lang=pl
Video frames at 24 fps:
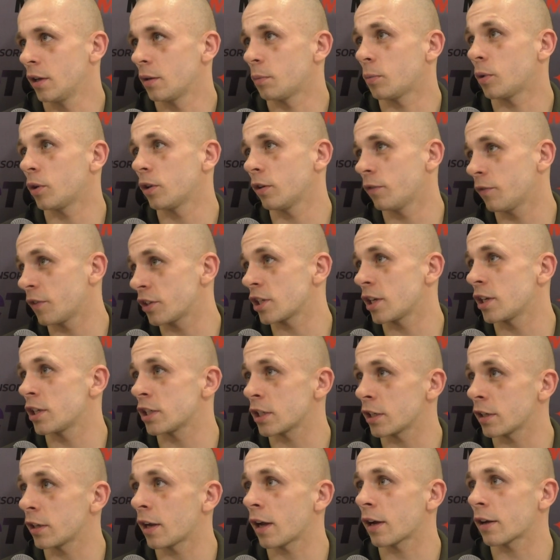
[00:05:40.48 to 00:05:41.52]
bo oni wiedzieli,
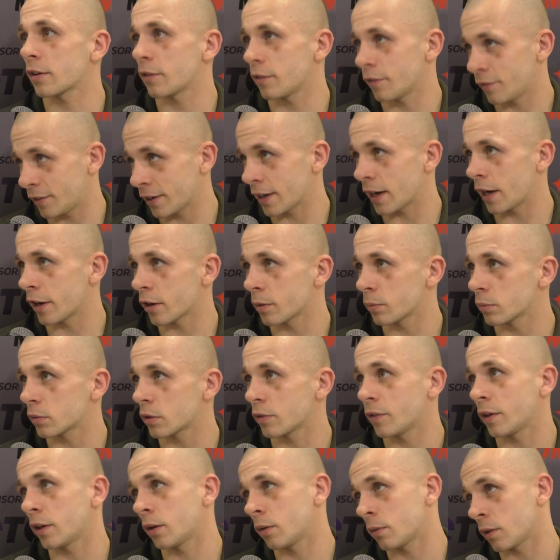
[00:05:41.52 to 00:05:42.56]
że jak wygrają,
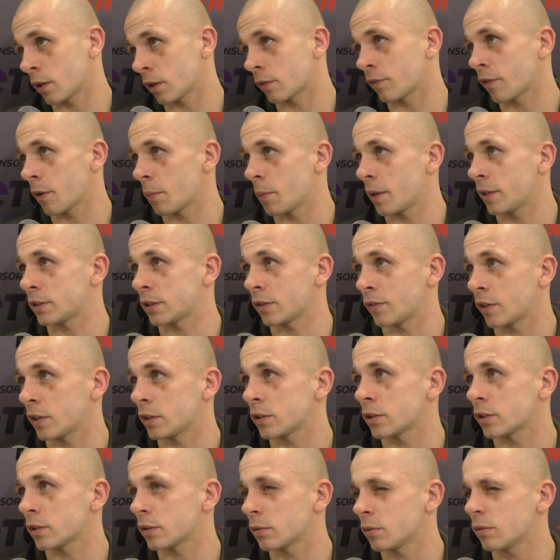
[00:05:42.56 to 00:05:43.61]
to wejdą na twoje miejsce,
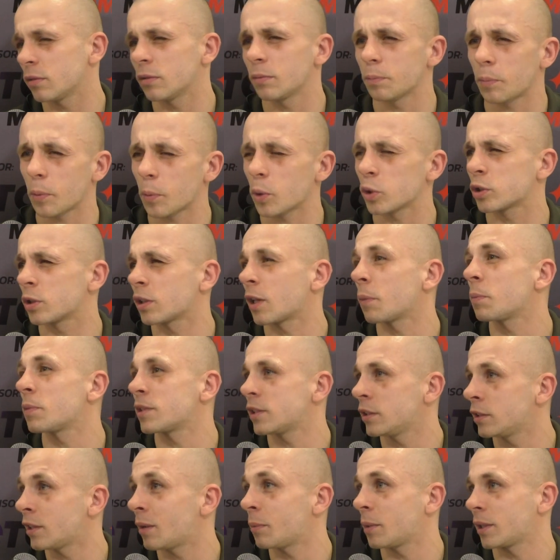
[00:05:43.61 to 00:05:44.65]
więc y, po prostu tam
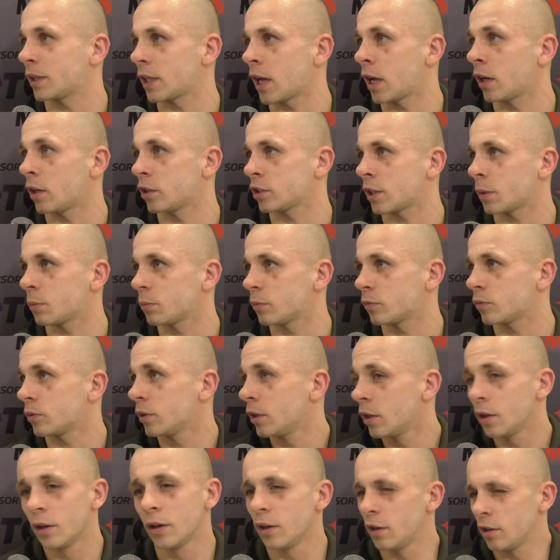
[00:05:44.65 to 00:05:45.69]
jest inna metalność. Tam
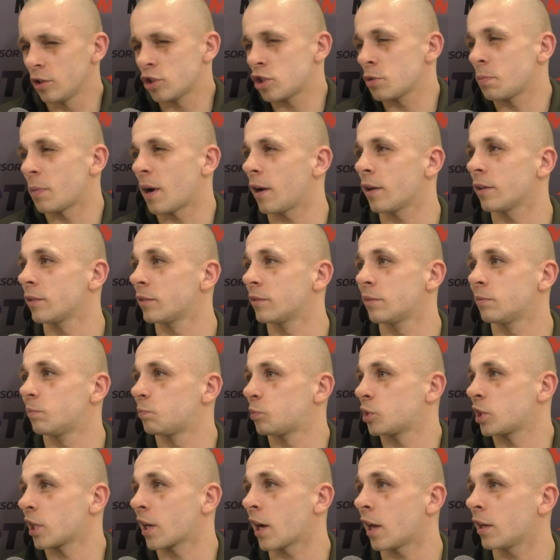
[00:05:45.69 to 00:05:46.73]
czy ma
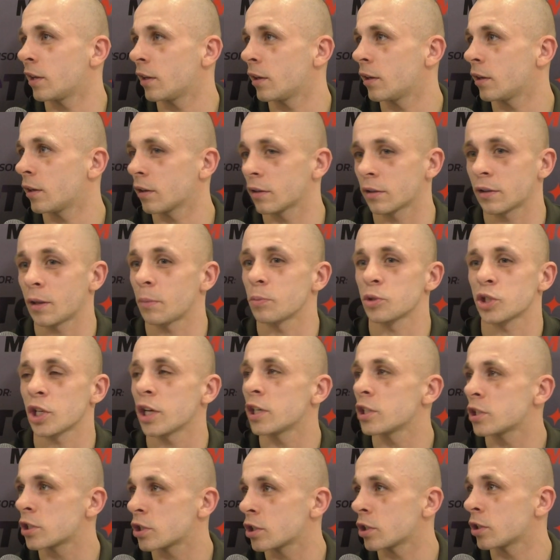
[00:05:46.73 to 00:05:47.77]
przegrane tam
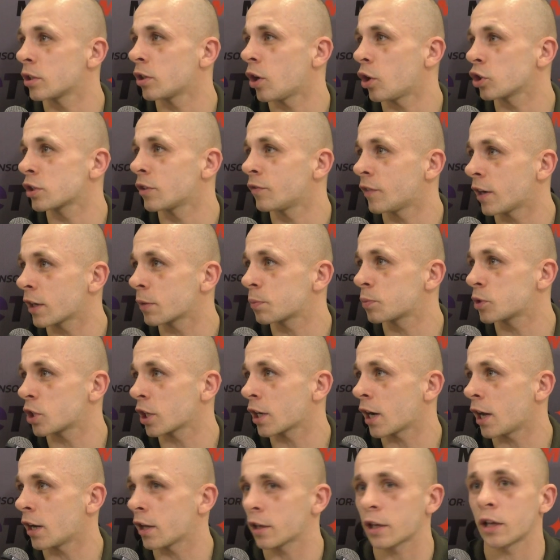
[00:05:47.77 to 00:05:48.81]
6 czy 8 walk
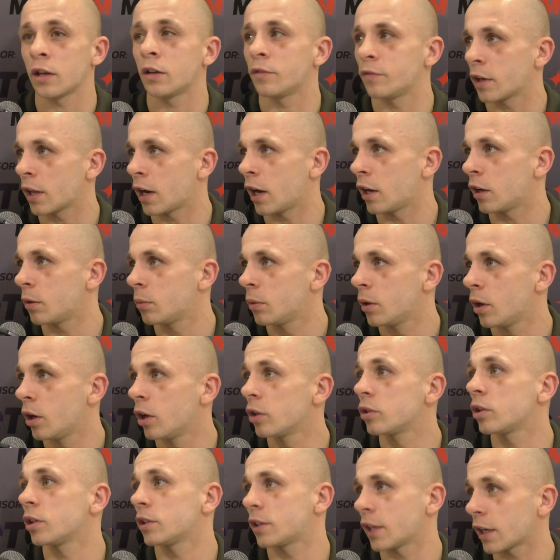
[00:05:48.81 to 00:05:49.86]
przegranych, jedną wygraną,
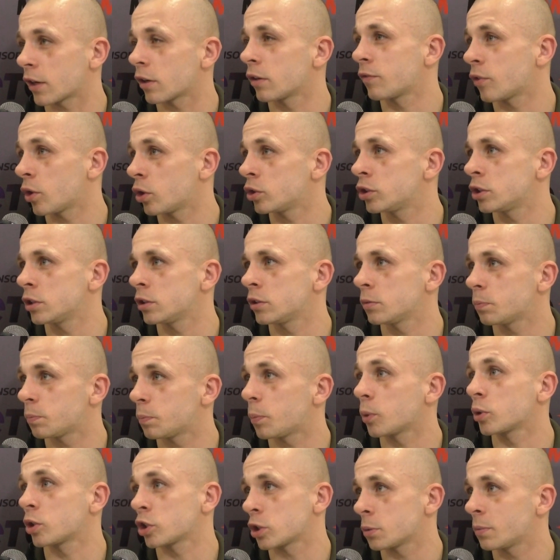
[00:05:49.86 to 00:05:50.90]
to i tak on wchodzi
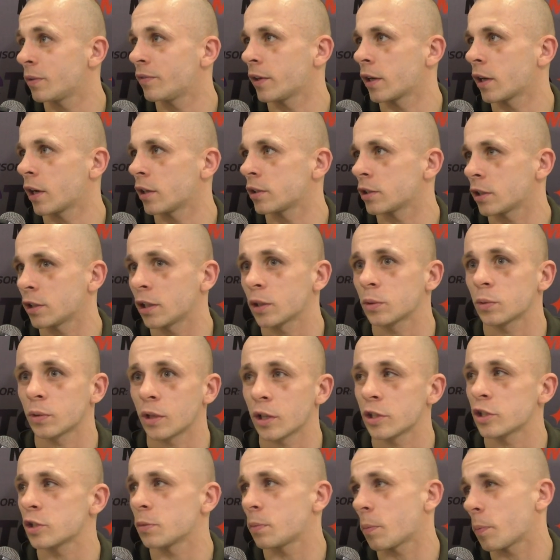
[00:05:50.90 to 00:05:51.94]
po to, żeby wygrać, a nie
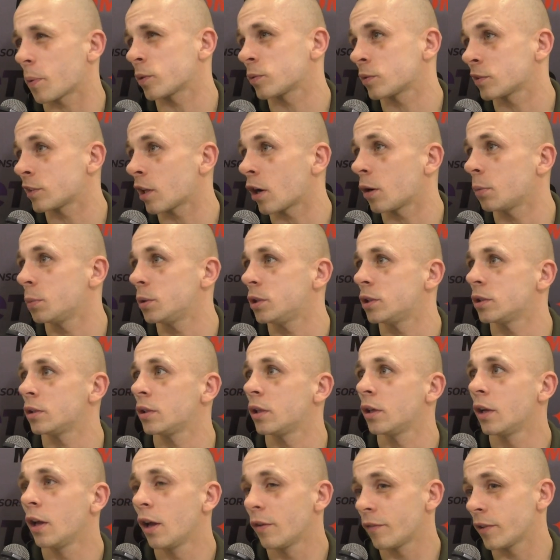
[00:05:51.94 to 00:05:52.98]
tutaj, żeby po prostu zarobić.
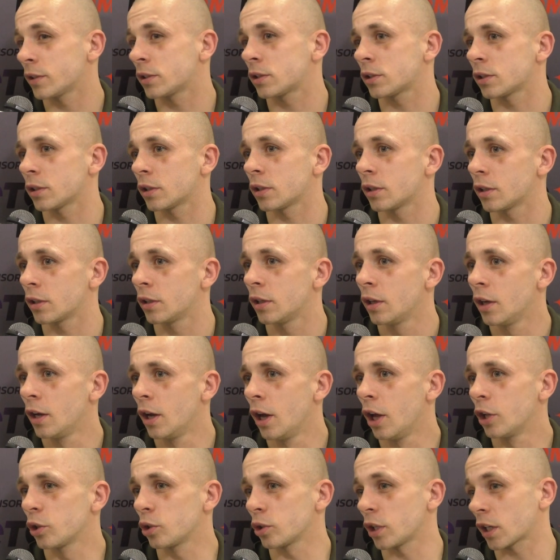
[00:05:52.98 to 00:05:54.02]
Więc y,
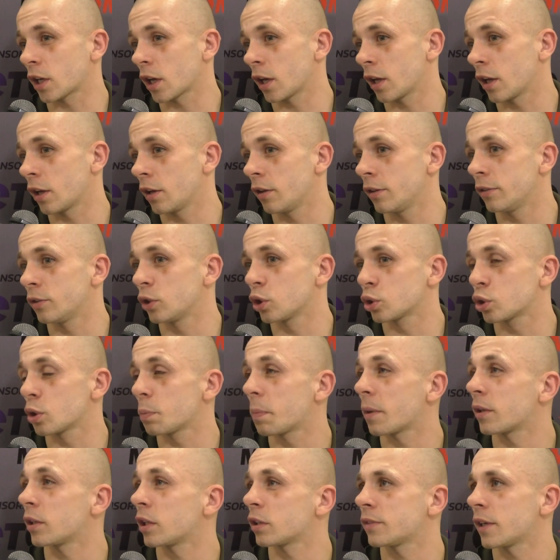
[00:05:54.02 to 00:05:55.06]
to takie no,
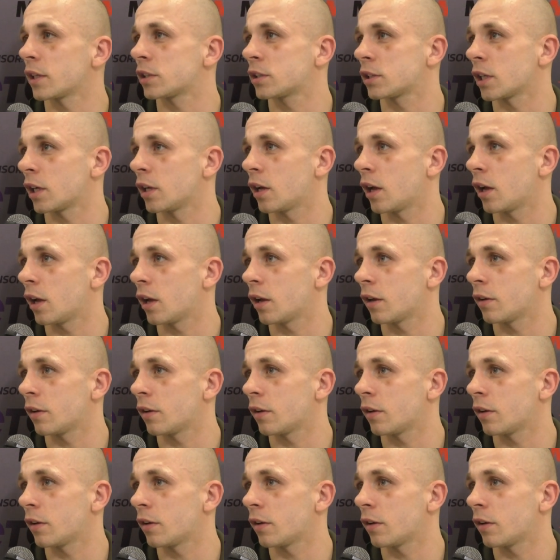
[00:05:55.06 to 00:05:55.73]
super doświadczenie.